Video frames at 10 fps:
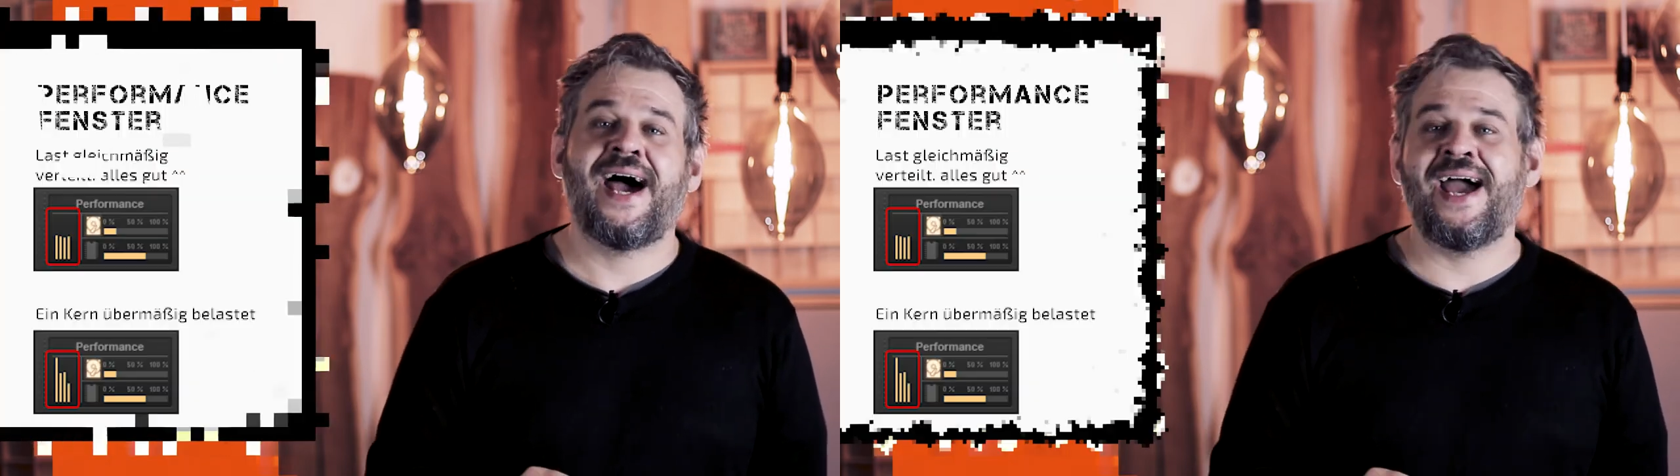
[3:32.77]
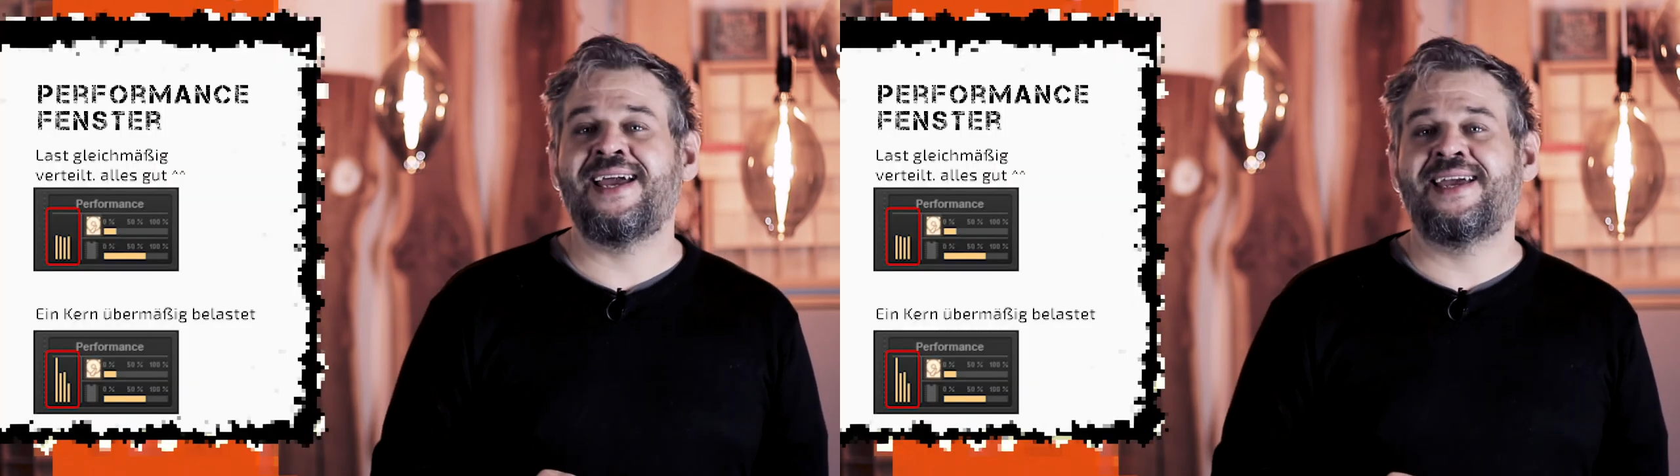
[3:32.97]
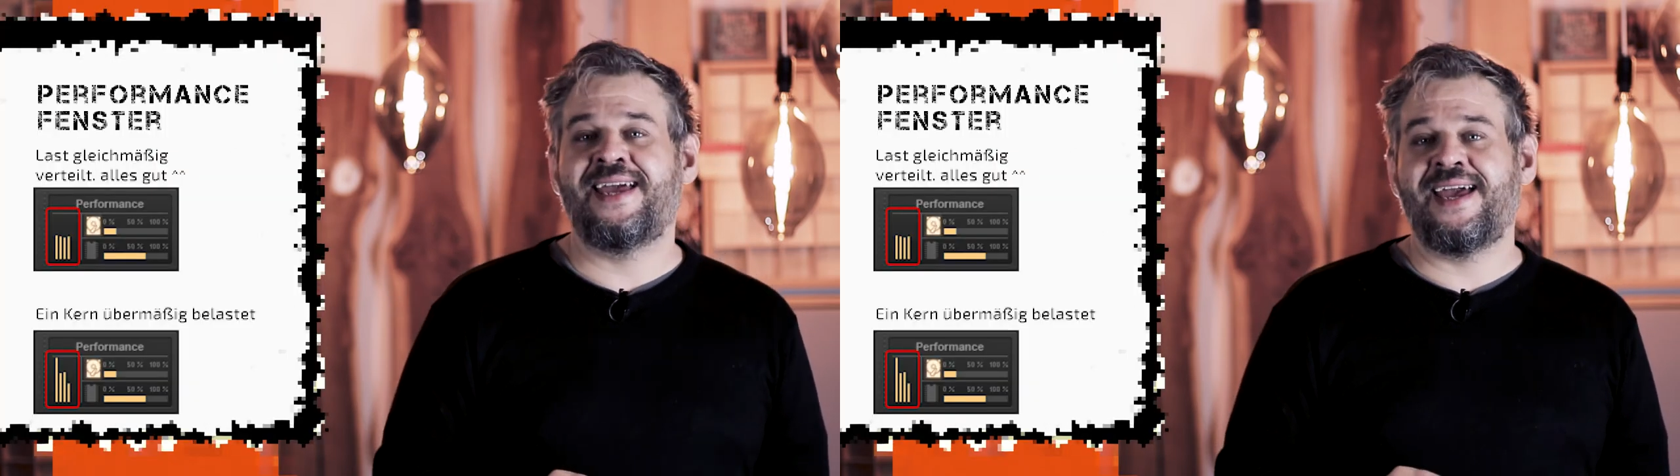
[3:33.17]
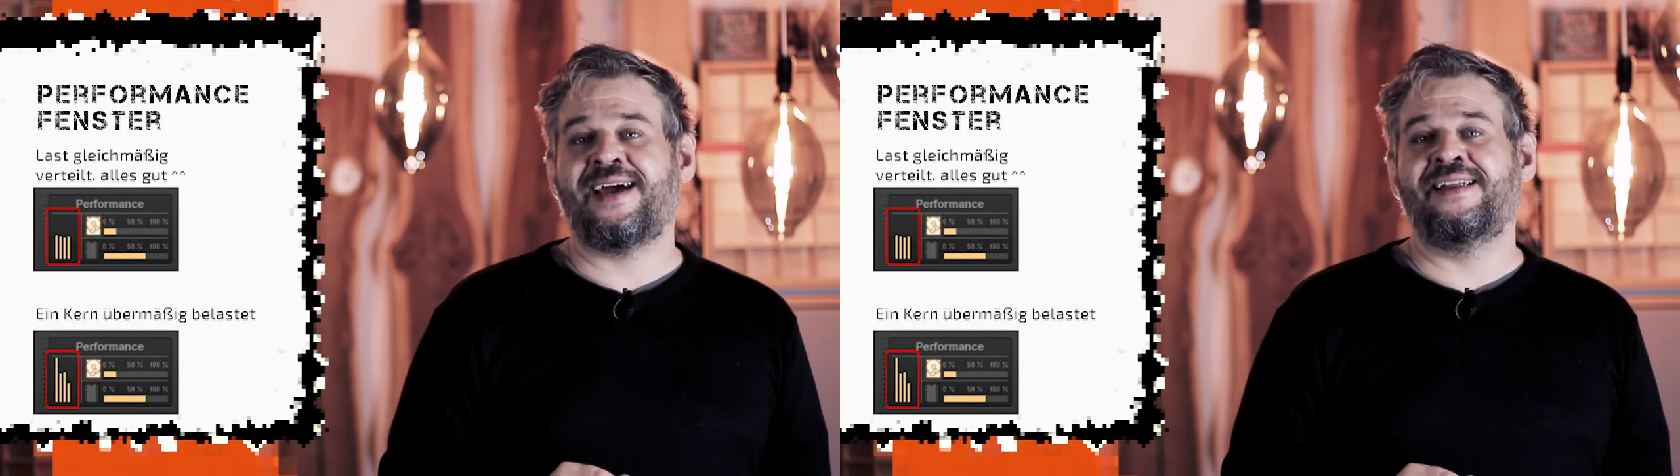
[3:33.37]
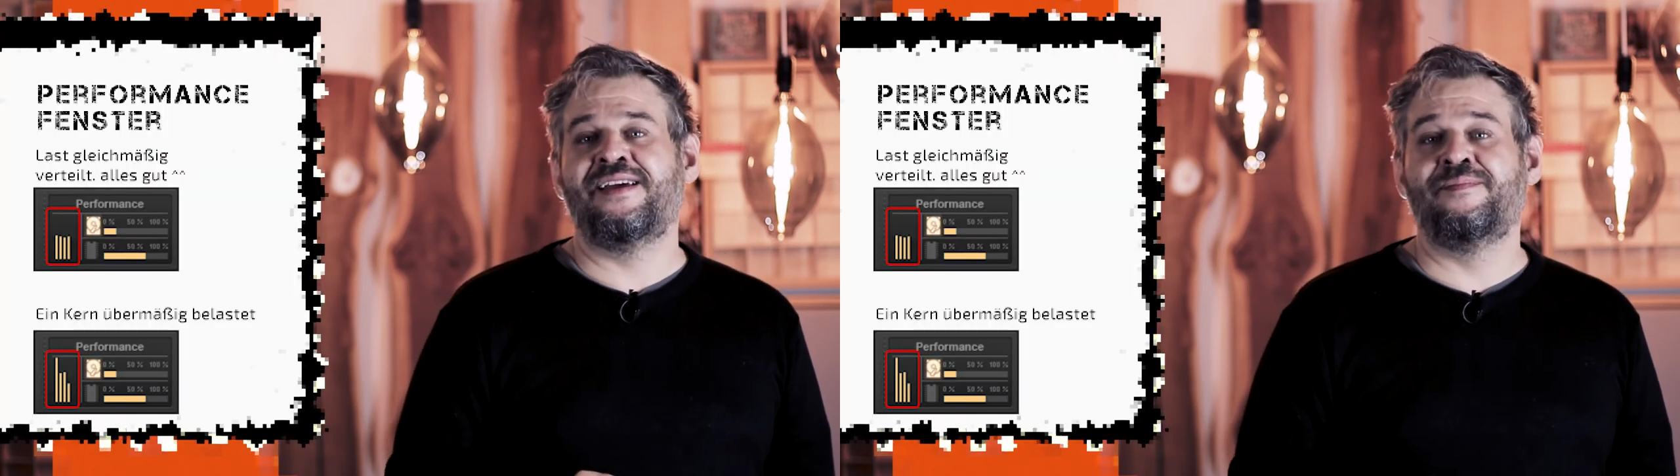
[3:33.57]
ein
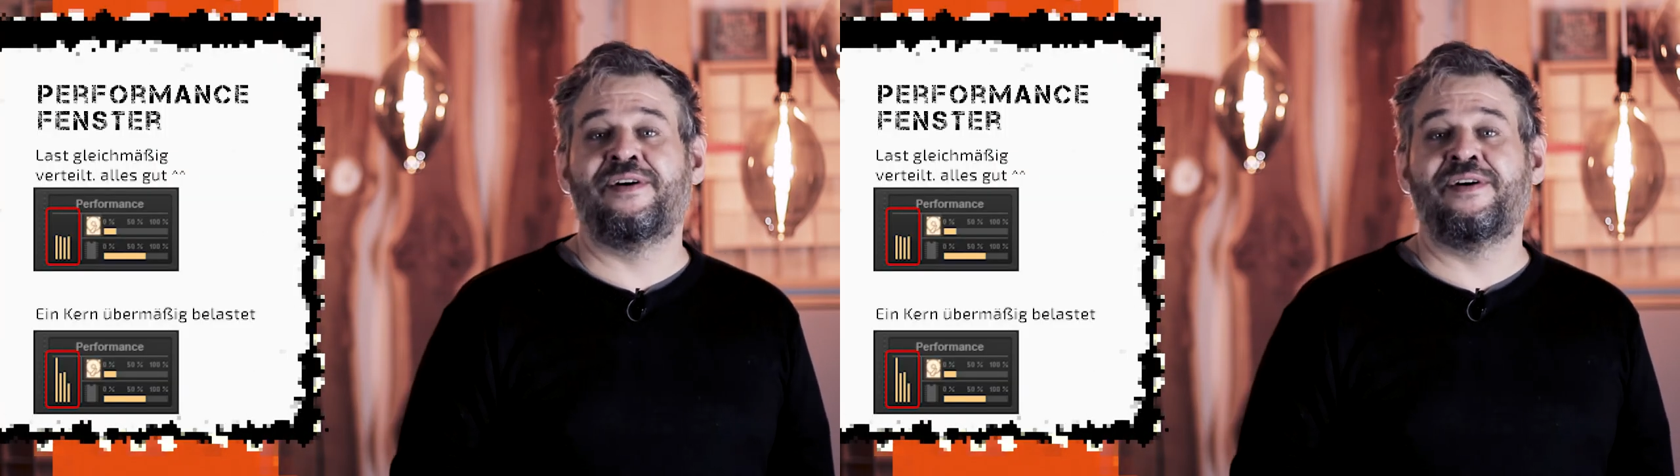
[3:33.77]
Kern im